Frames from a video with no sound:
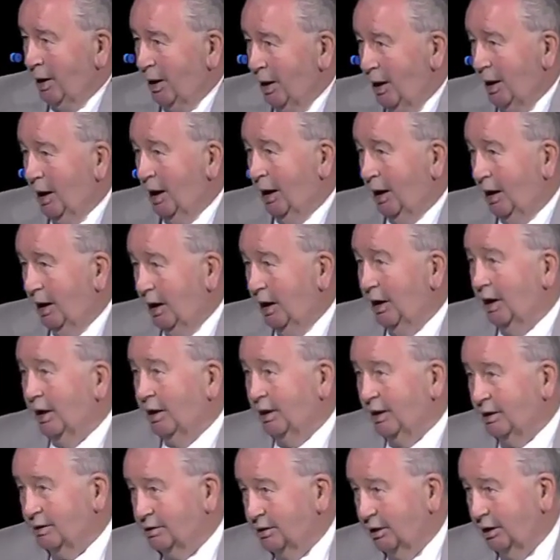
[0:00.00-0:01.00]
entiendo.
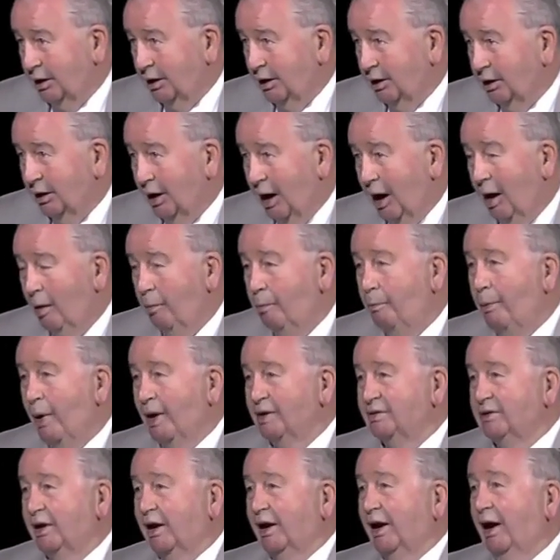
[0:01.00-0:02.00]
Quiere decir, el
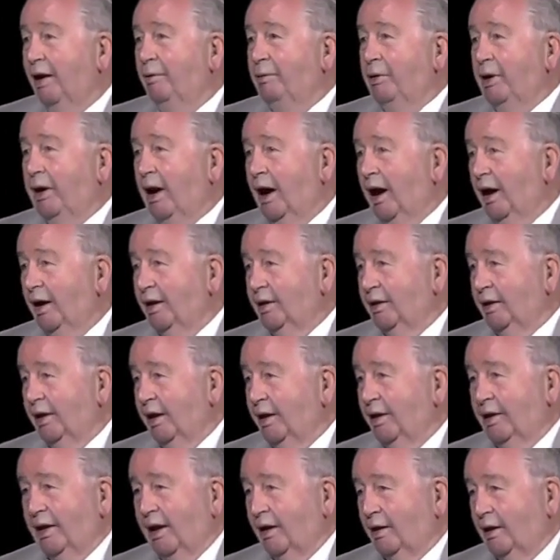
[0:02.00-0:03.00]
pase que había
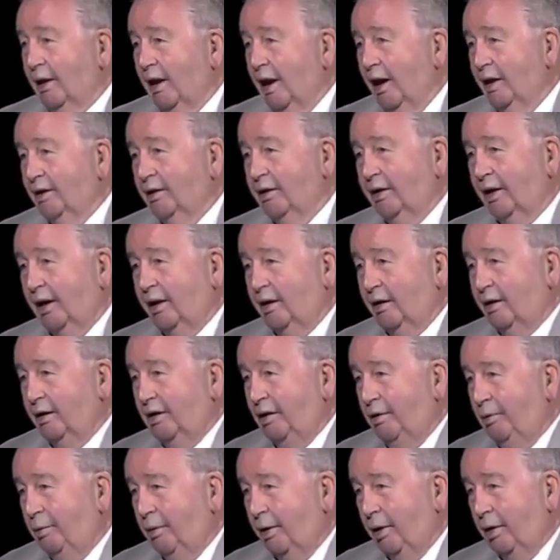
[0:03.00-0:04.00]
antes de Atlanta a
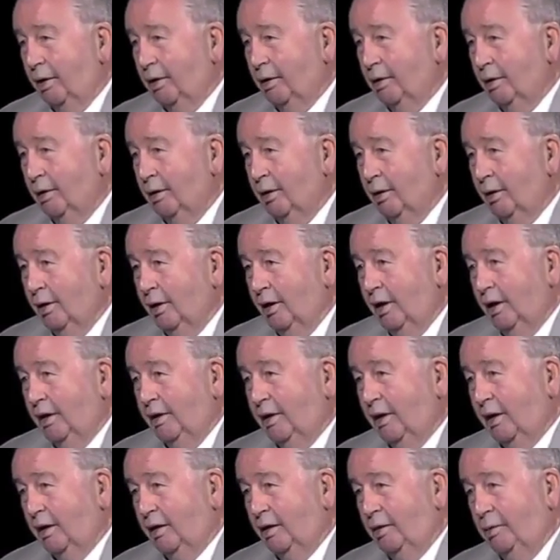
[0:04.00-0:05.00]
River y
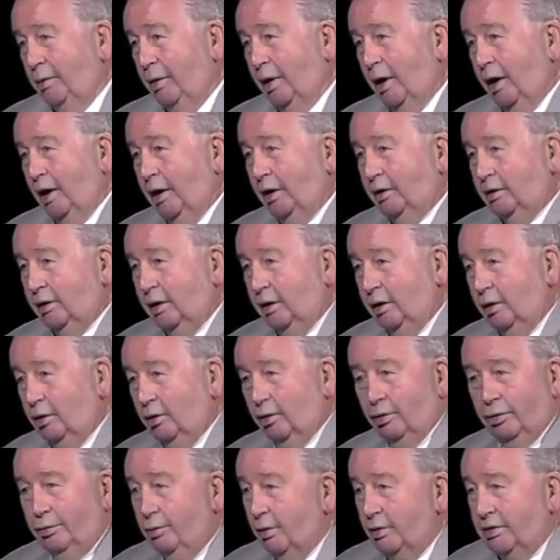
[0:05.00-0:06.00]
de River al
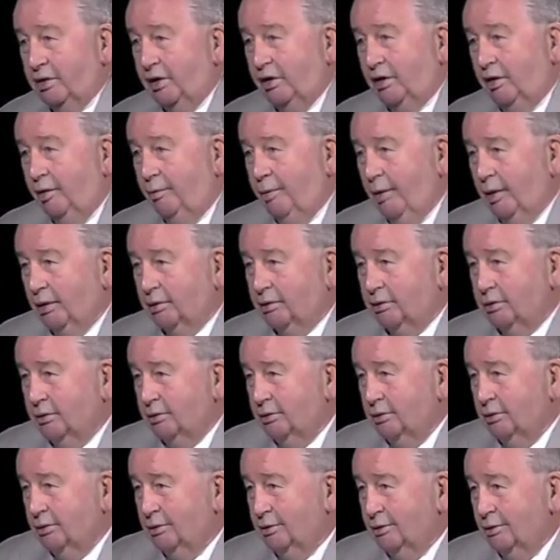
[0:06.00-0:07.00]
exterior no existe más.
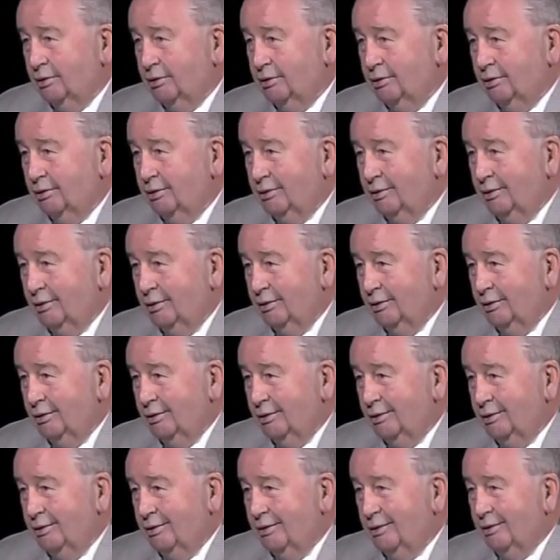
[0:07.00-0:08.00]

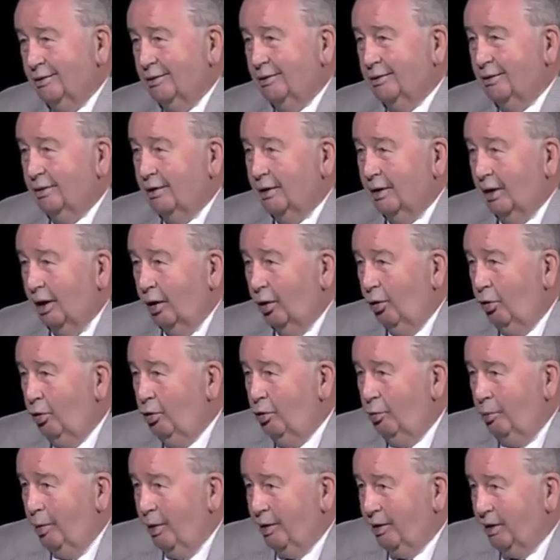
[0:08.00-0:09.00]
Claro.
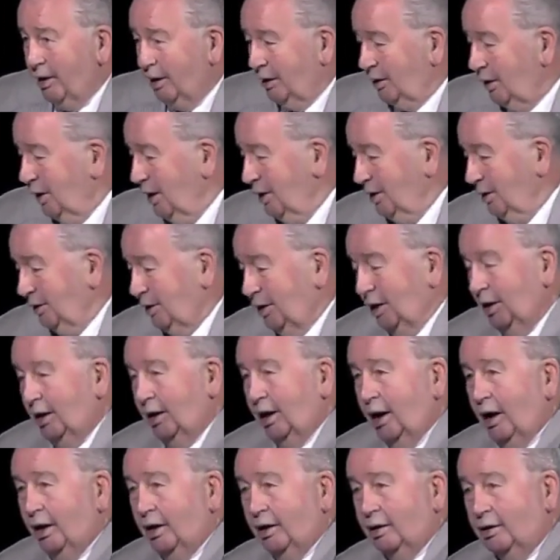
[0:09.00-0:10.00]
Hoy va de Atlanta
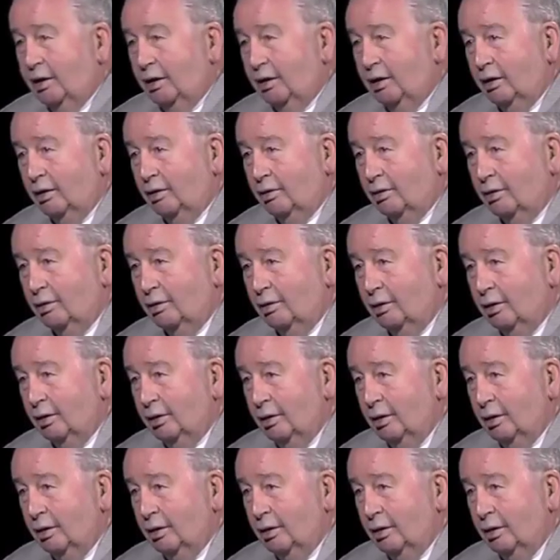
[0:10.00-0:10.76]
al exterior